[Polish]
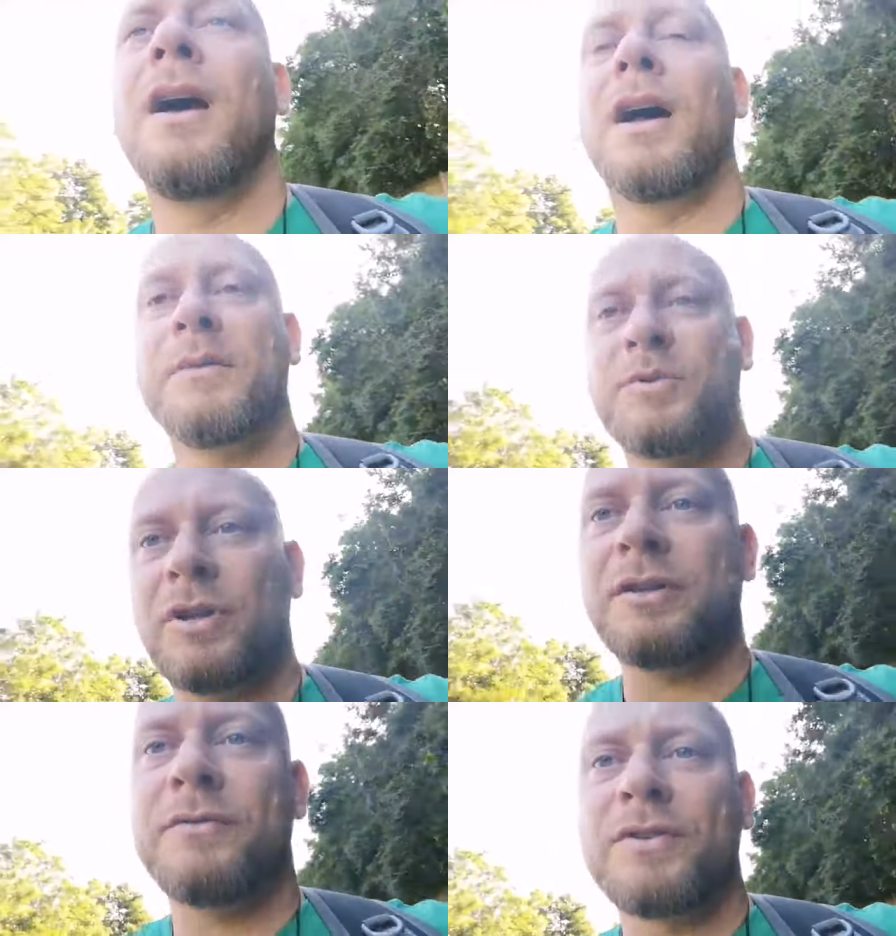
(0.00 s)
Ale
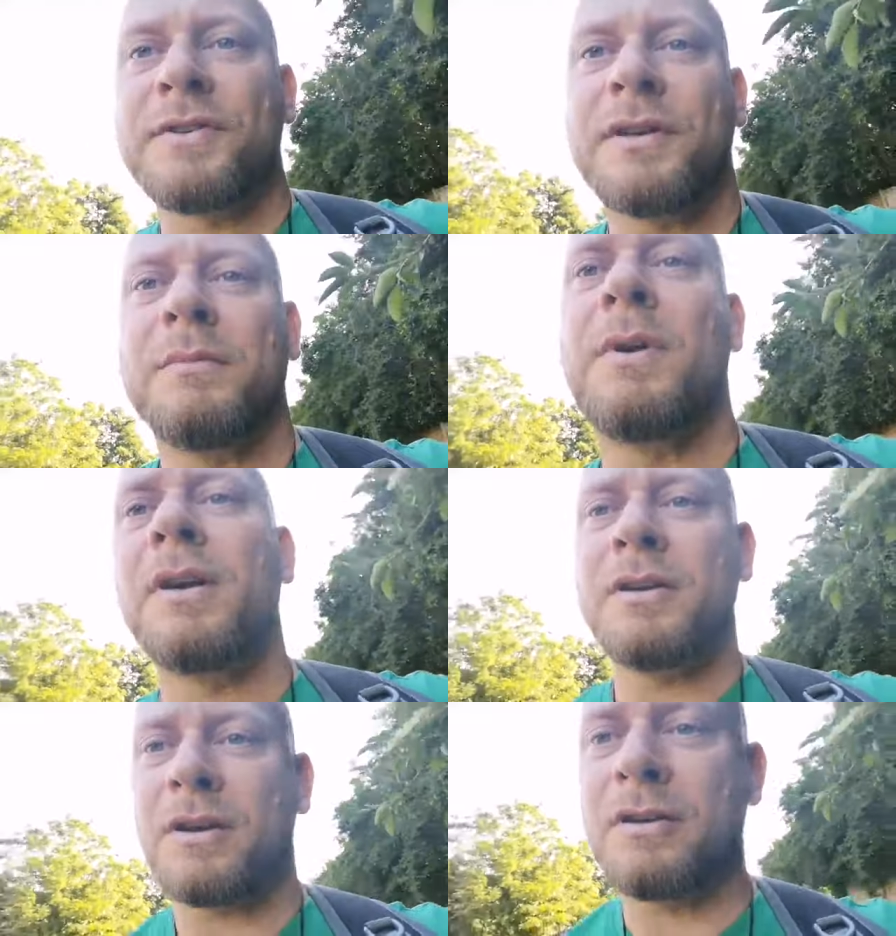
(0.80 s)
przede wszystkim
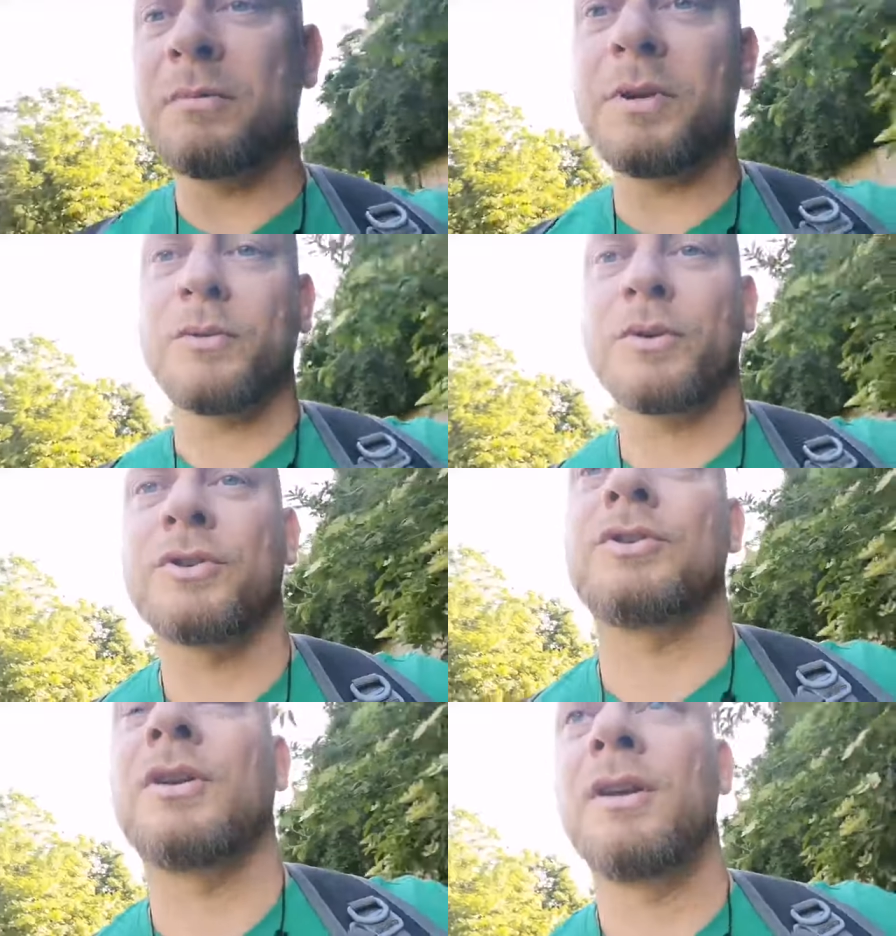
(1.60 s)
Jego
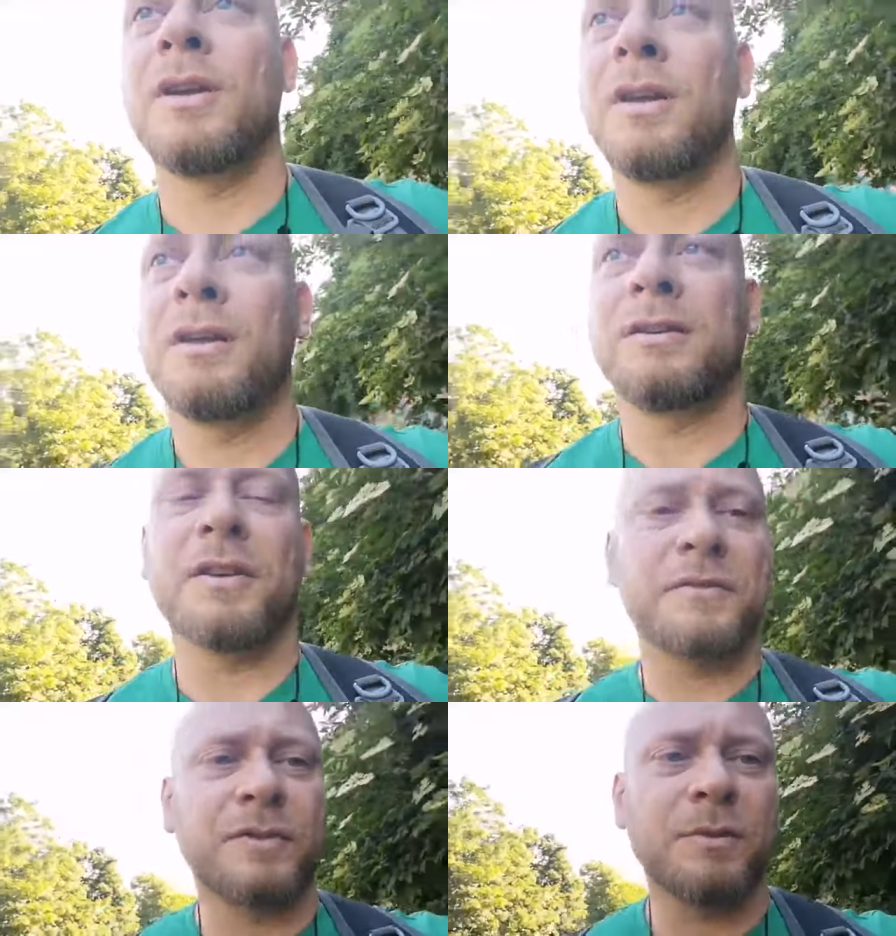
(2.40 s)
miłość
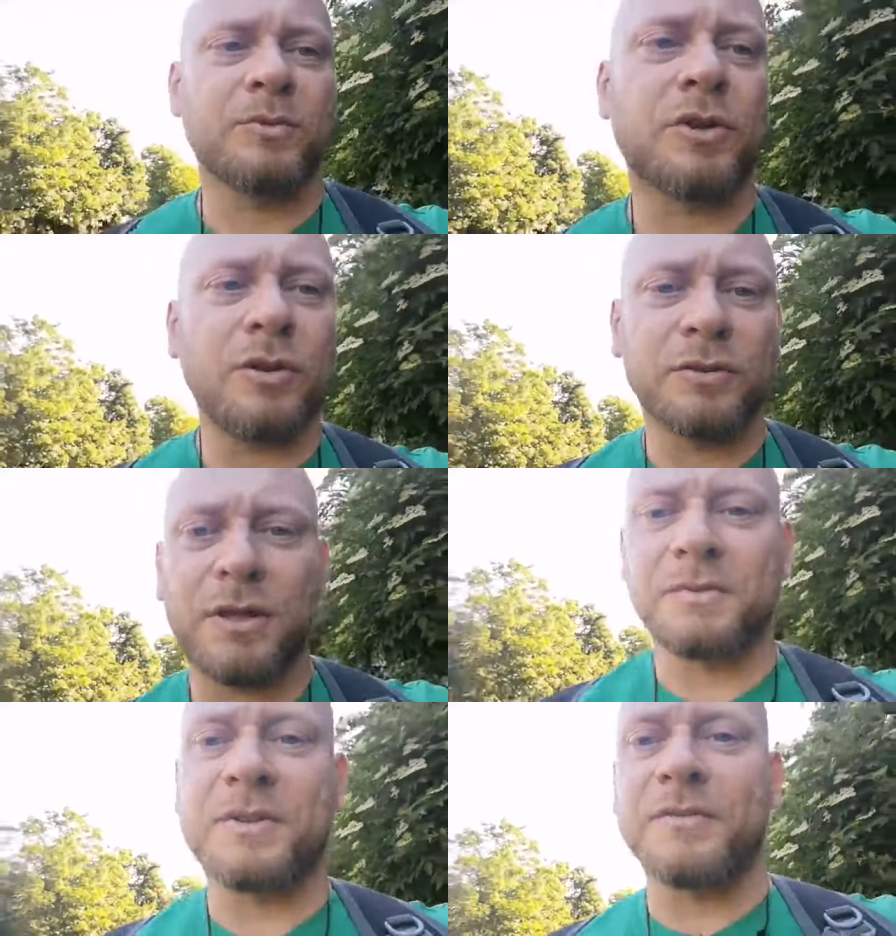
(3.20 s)
jest w tym, że
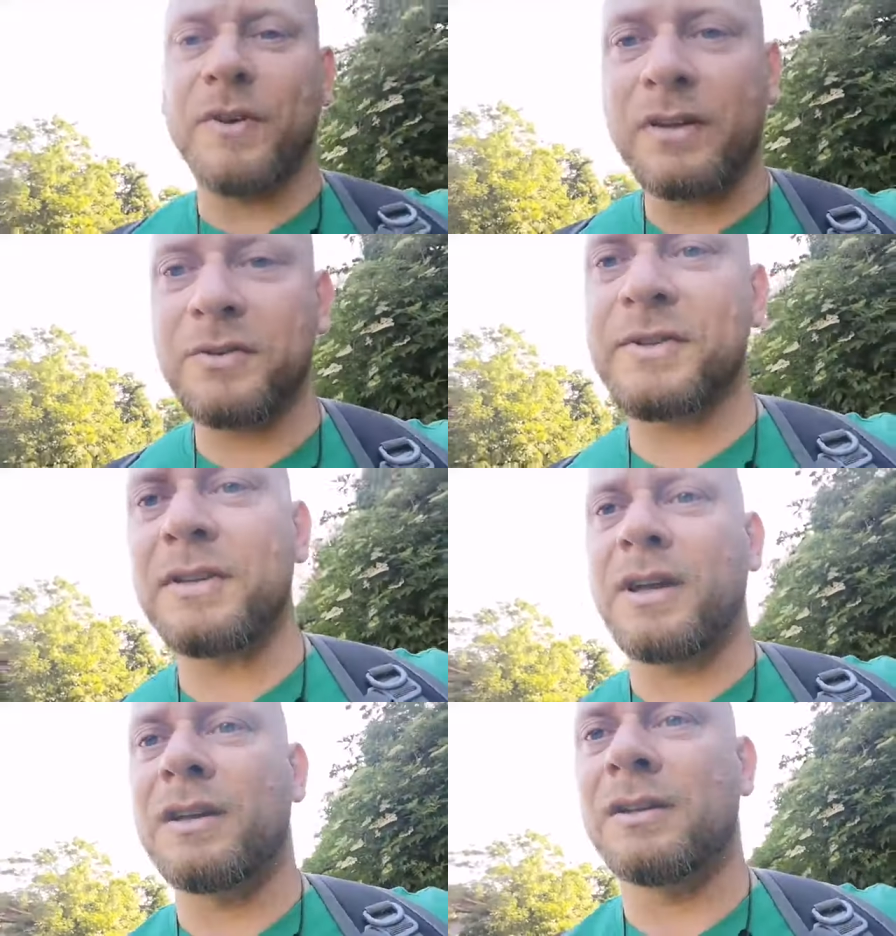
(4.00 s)
oddał swego
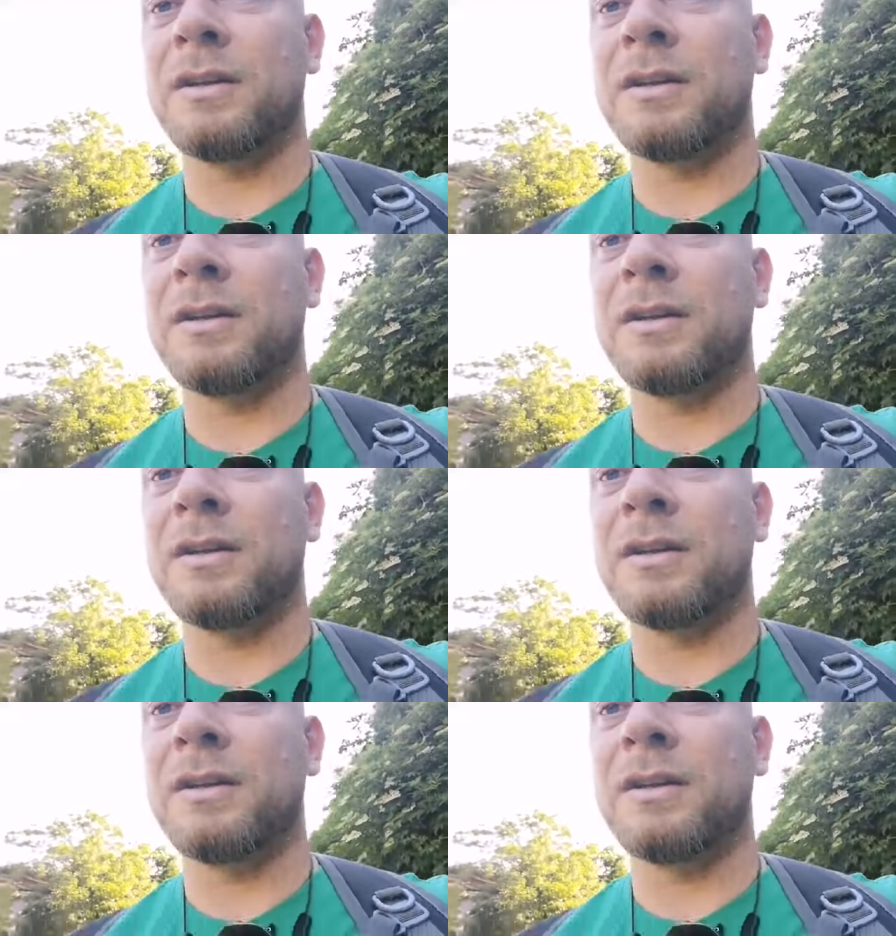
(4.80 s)
Syna